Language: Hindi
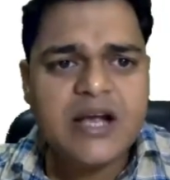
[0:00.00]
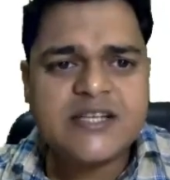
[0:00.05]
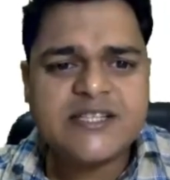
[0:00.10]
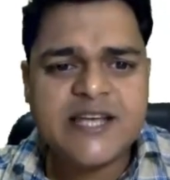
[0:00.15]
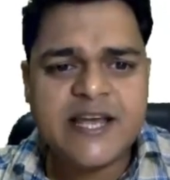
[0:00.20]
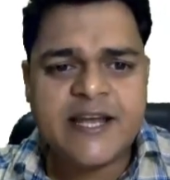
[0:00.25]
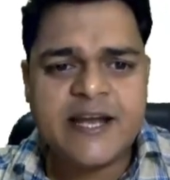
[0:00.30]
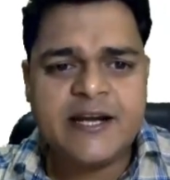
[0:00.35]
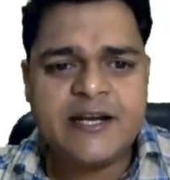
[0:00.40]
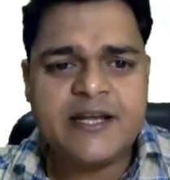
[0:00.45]

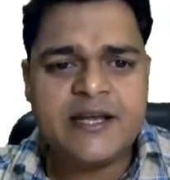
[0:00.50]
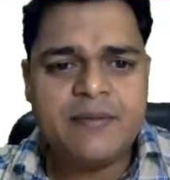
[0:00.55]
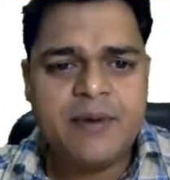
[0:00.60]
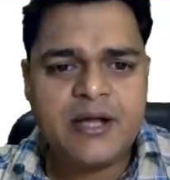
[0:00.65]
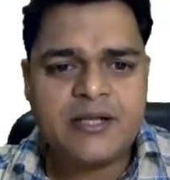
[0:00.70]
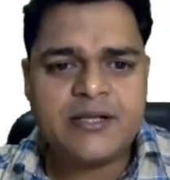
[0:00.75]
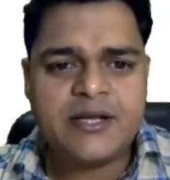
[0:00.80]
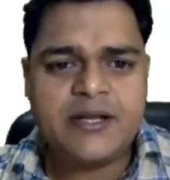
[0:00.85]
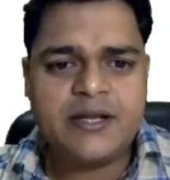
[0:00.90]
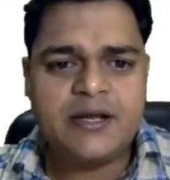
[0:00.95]
सेकेंड की
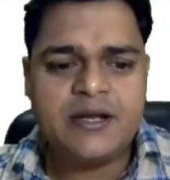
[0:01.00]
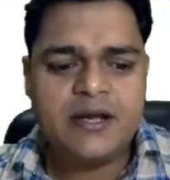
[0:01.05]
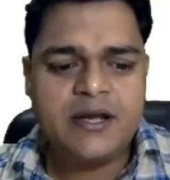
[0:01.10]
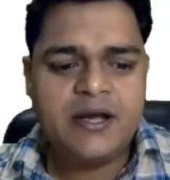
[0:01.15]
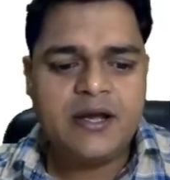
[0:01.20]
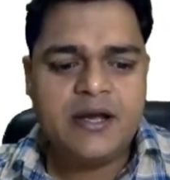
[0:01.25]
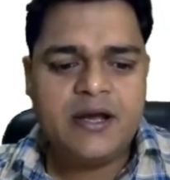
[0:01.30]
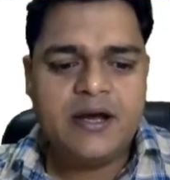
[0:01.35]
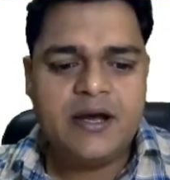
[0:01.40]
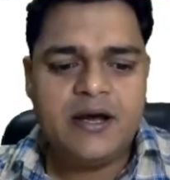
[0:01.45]
बात करें
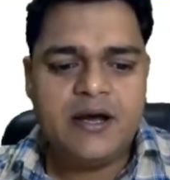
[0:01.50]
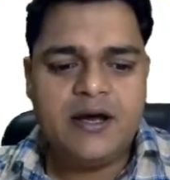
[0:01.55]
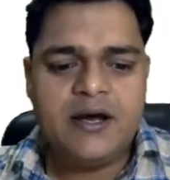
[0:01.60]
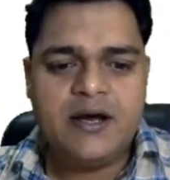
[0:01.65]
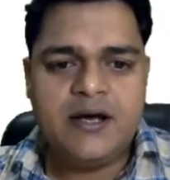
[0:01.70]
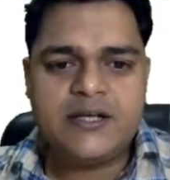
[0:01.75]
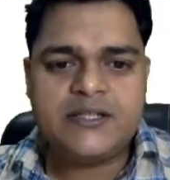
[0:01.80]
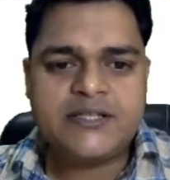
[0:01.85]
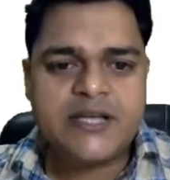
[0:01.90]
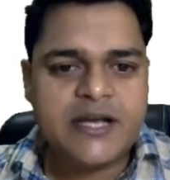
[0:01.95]

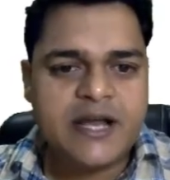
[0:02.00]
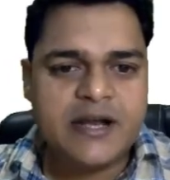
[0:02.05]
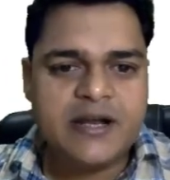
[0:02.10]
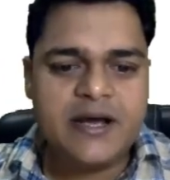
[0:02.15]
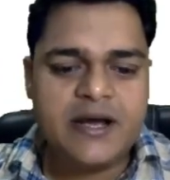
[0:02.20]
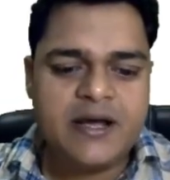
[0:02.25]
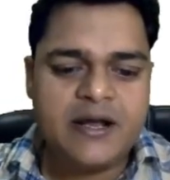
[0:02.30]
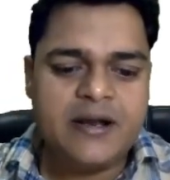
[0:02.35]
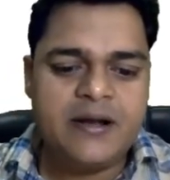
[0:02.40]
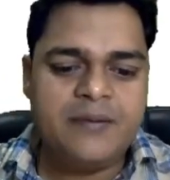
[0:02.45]
सेकेंड
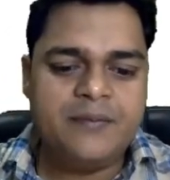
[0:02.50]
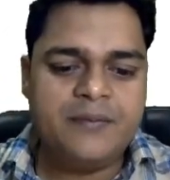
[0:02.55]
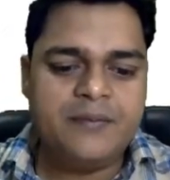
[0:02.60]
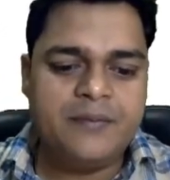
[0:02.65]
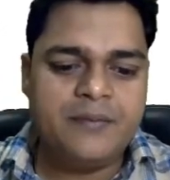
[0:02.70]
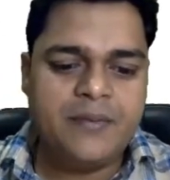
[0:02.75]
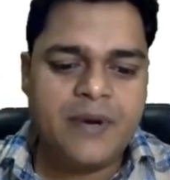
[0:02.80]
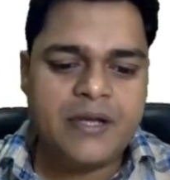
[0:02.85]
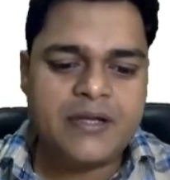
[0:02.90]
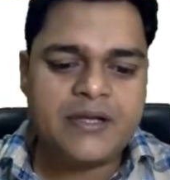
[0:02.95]
अगर हम
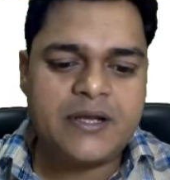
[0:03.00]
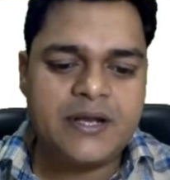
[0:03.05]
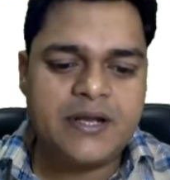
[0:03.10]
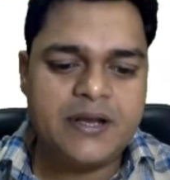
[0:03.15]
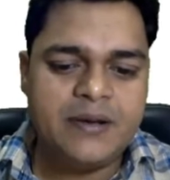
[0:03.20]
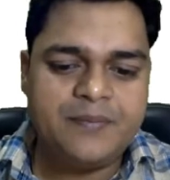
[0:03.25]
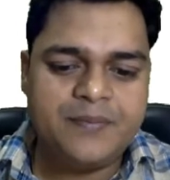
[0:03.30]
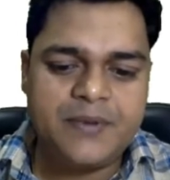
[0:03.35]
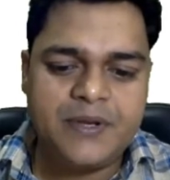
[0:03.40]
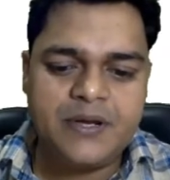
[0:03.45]
बात
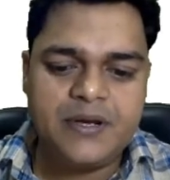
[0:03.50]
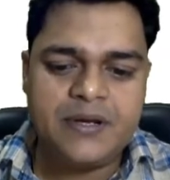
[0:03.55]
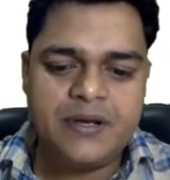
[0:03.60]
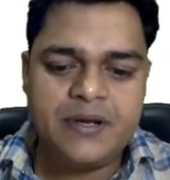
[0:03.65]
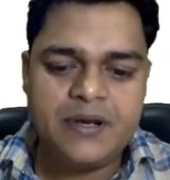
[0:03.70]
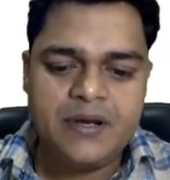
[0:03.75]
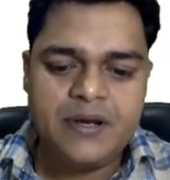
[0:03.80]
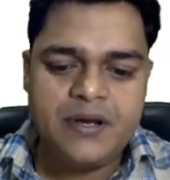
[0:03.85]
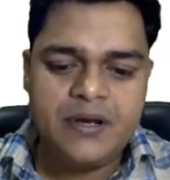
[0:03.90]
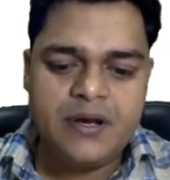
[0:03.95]
करें अपने
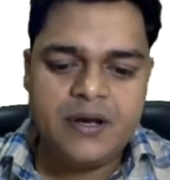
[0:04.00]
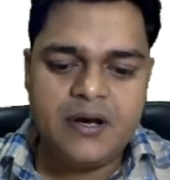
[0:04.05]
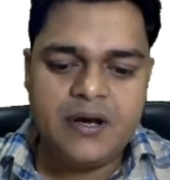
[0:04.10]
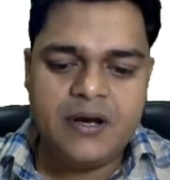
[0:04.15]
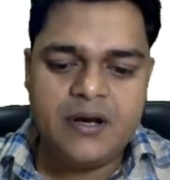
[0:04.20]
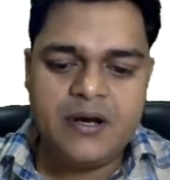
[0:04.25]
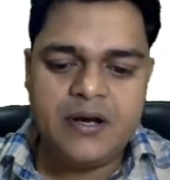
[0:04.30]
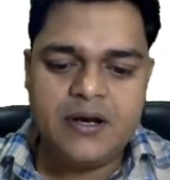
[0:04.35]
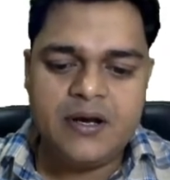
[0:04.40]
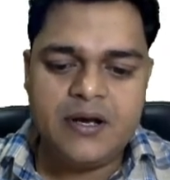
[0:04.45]

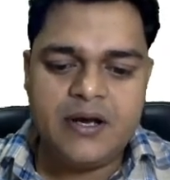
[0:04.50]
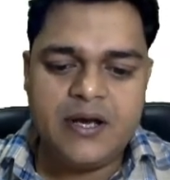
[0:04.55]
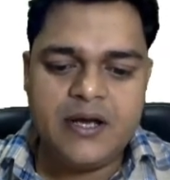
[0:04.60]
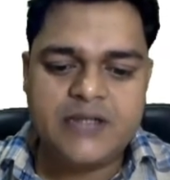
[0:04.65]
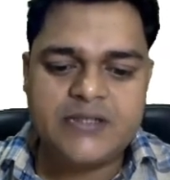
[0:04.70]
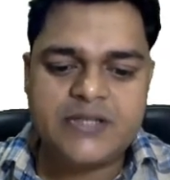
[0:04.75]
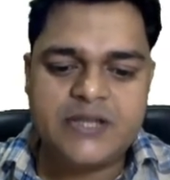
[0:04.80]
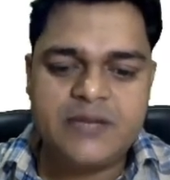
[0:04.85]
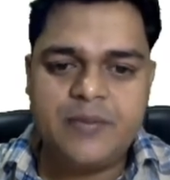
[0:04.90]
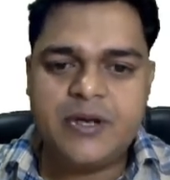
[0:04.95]

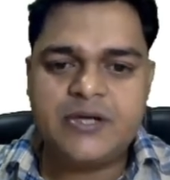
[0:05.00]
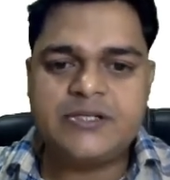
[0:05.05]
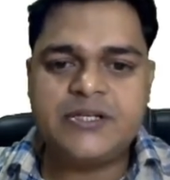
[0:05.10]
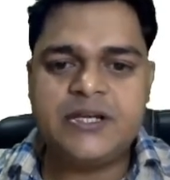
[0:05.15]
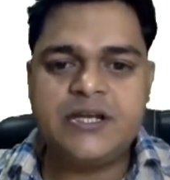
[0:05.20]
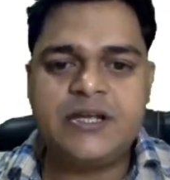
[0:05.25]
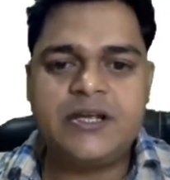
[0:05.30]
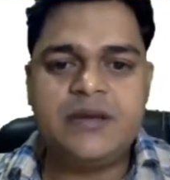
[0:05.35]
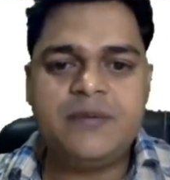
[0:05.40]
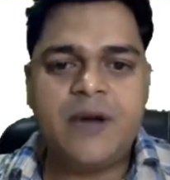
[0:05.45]
एस थ्री
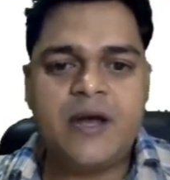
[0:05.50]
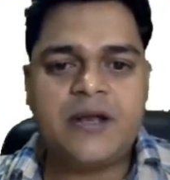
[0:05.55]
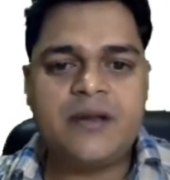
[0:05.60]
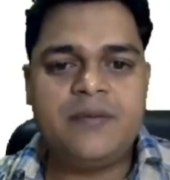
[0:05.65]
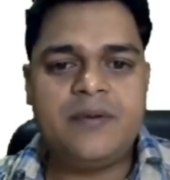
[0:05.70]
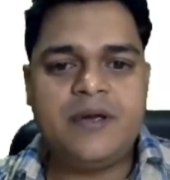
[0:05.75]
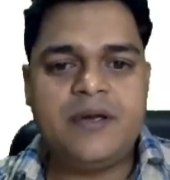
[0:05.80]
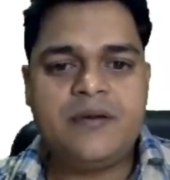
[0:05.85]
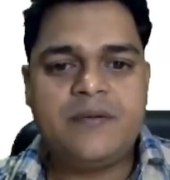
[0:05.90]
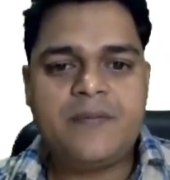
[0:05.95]
वर्जनिंग के बारे
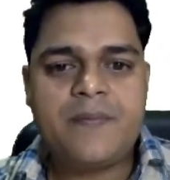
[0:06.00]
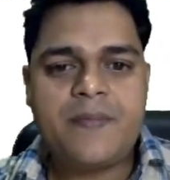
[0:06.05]
में